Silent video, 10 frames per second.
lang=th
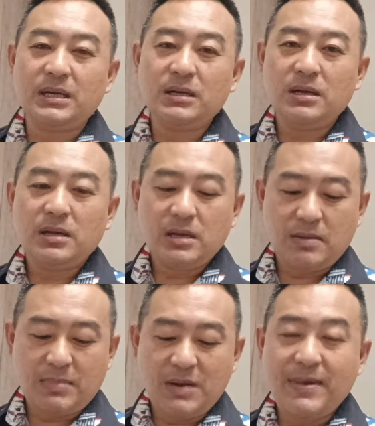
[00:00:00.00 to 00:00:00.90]
ถึง
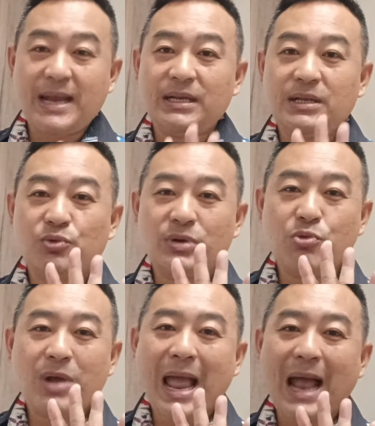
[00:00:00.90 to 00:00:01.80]
บริเวณตู
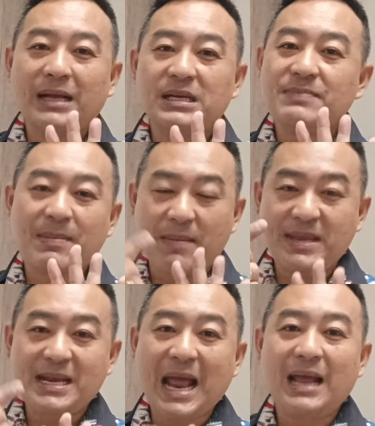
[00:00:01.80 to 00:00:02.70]
นิ้วกลางขึ้นไปแบบ
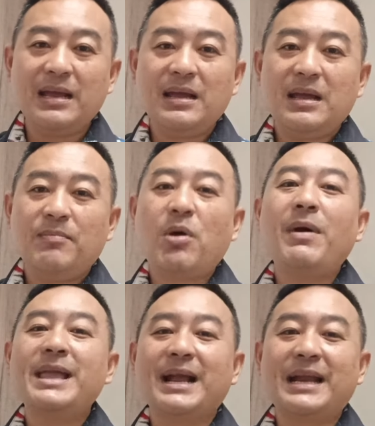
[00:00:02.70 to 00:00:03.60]
นี้นะ เพราะ
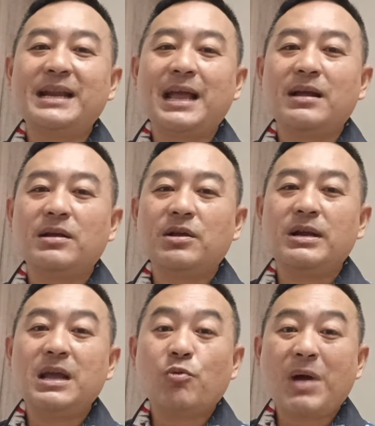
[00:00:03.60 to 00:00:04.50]
ว่าอย่างนั้นเนี่ยเขา
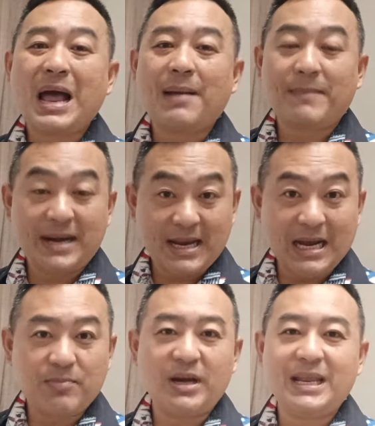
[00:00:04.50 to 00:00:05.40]
เรียกว่ามัน
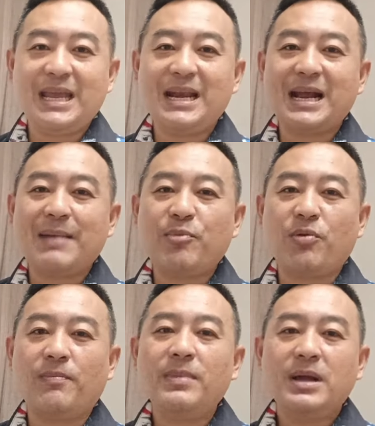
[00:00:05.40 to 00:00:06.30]
เกินพอดีนะครับ ผ
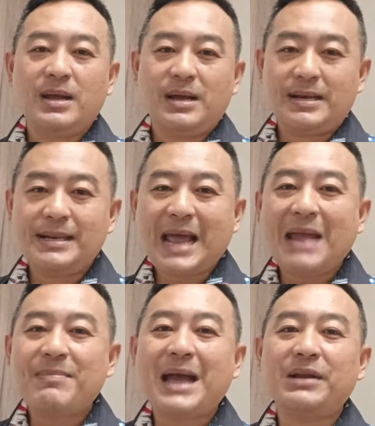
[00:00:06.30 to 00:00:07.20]
ม ได้
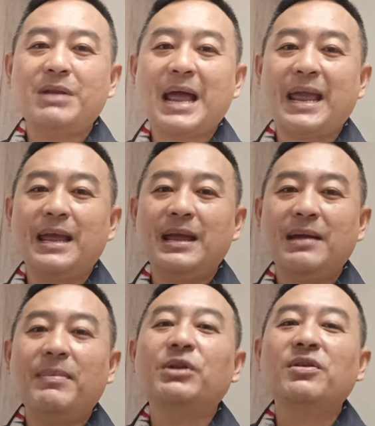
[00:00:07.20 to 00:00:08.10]
มาเท่าไหร่
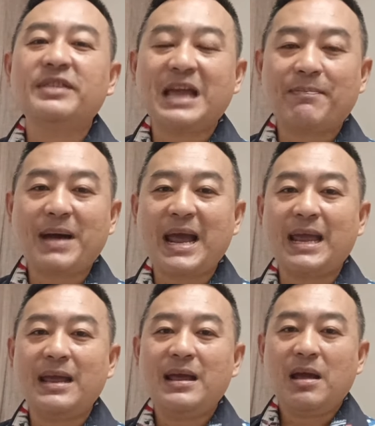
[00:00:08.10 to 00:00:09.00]
มันก็เสียไป
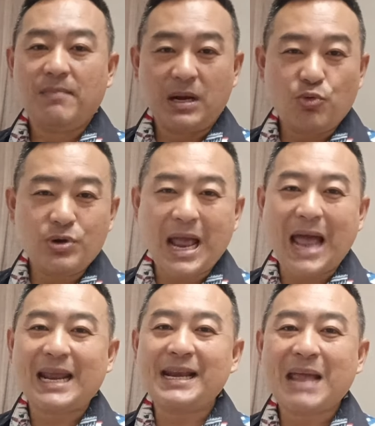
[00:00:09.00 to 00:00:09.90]
เหมือนคุณ
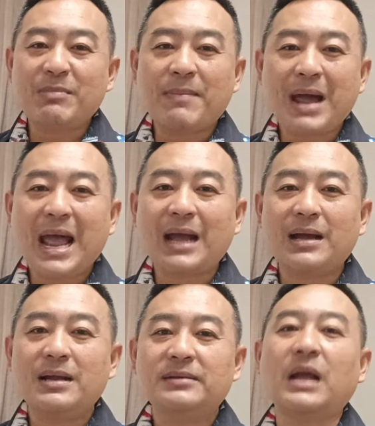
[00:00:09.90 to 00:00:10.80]
หารายได้มามาก
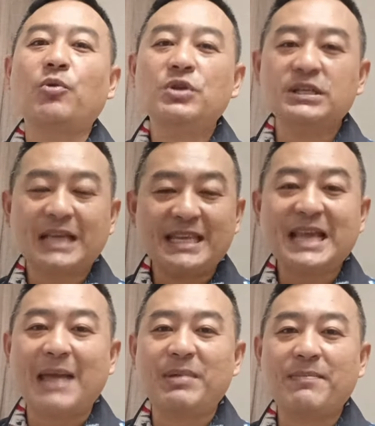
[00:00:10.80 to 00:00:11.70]
แต่คุณก็ใช้
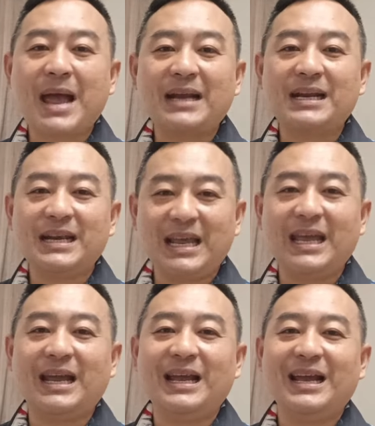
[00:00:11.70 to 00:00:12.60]
จ่ายไปมากนั่นเอ
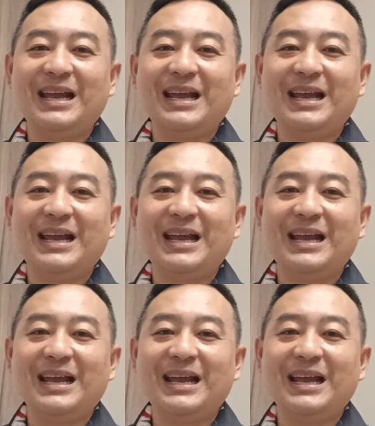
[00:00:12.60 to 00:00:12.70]
ง